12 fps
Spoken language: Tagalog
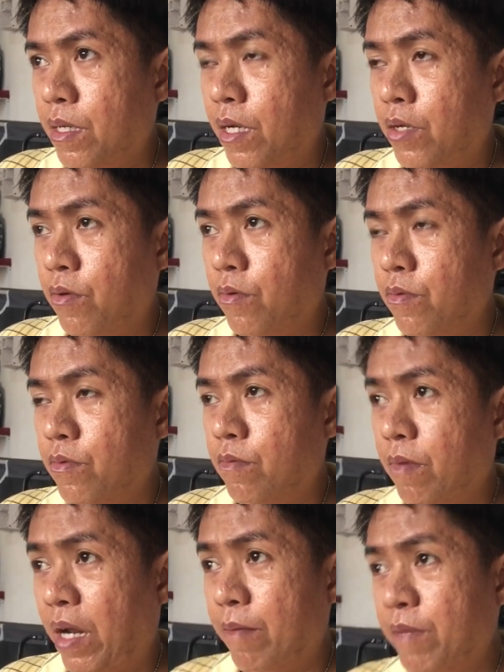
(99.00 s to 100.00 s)
ano,
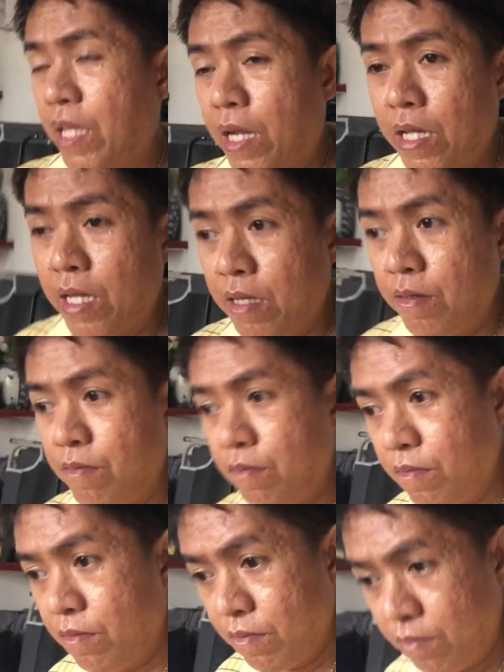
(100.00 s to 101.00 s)
marami
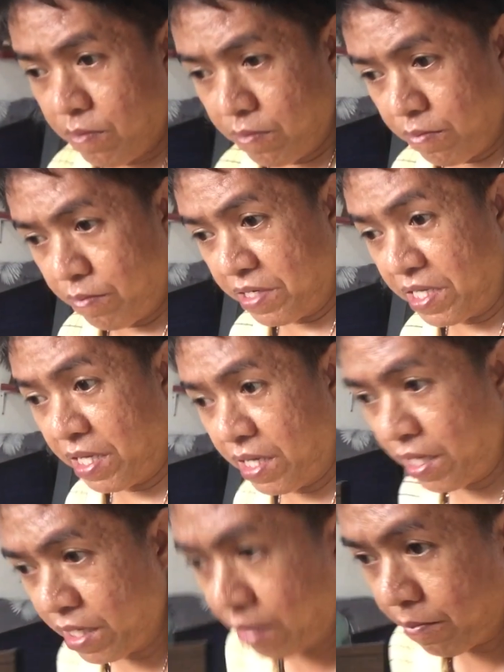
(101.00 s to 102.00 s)
talagang
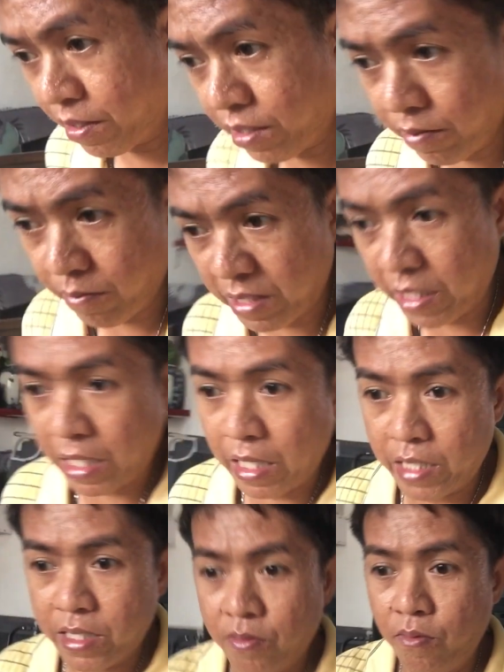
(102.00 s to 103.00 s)
mahihirap at
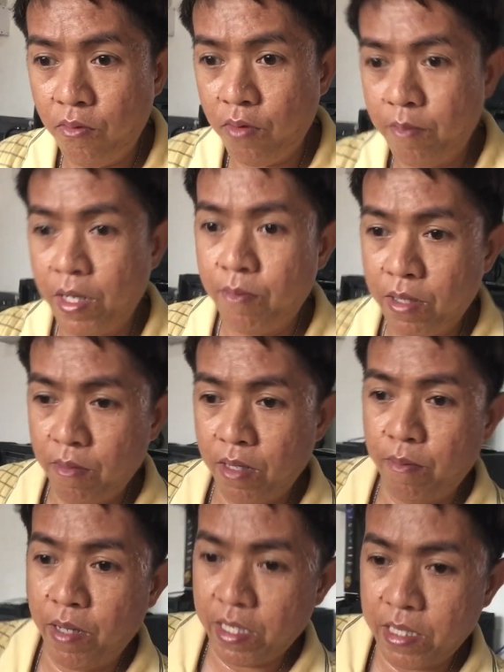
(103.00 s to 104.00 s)
matitigas ang ulo ang mga, ba
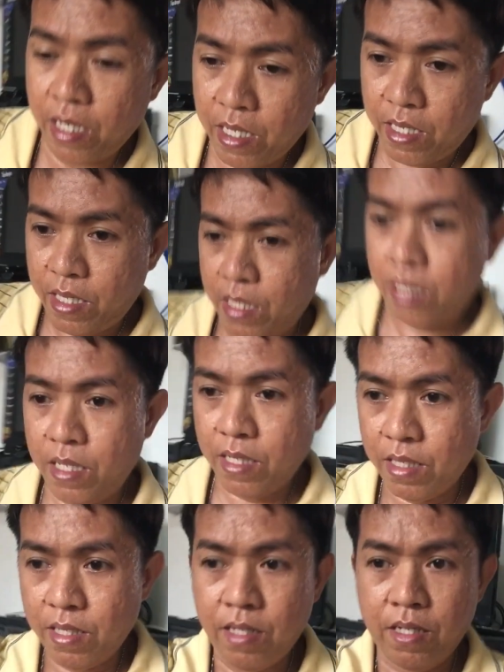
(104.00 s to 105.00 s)
mga bata. Ah,
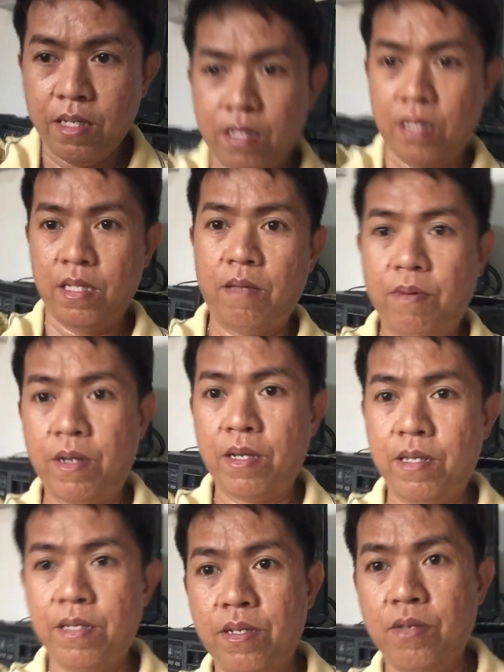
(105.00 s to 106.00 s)
diba?
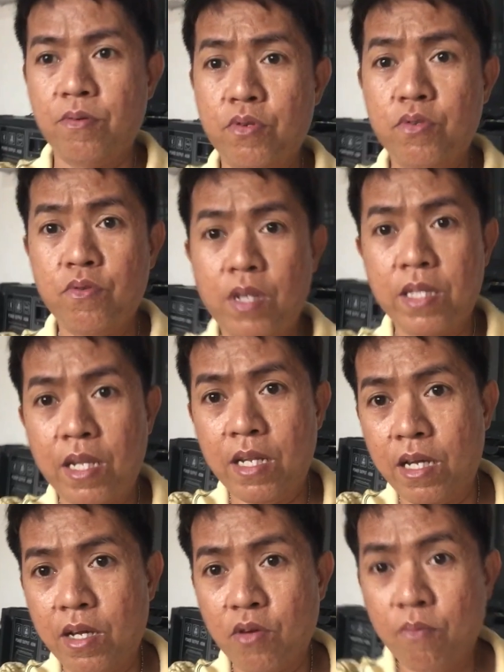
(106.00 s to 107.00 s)
Gusto natin
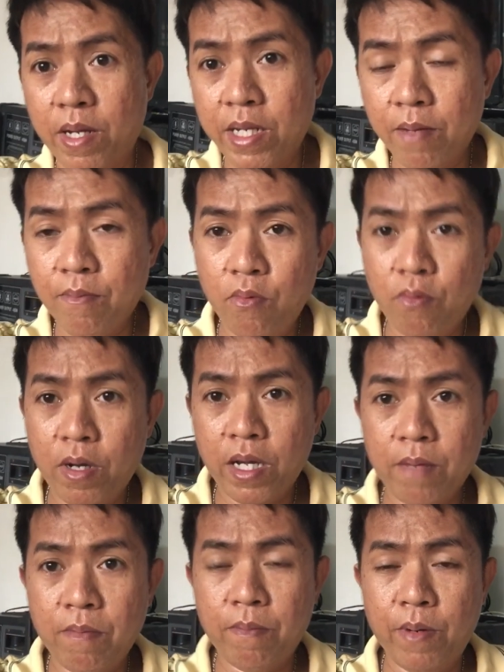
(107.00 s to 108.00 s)
na gumandang
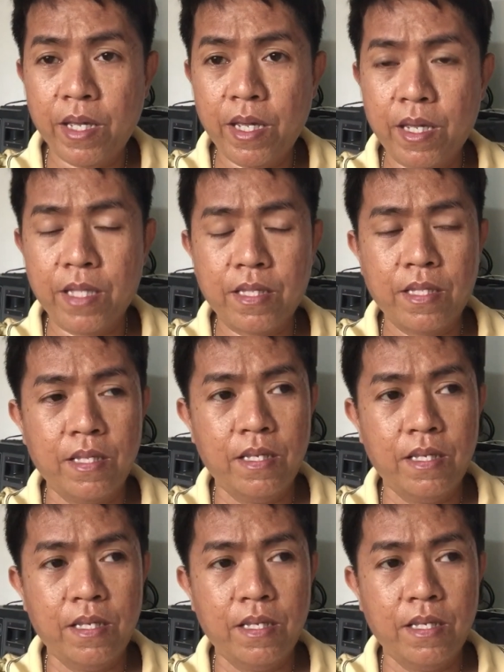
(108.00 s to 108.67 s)
buhay, mabait.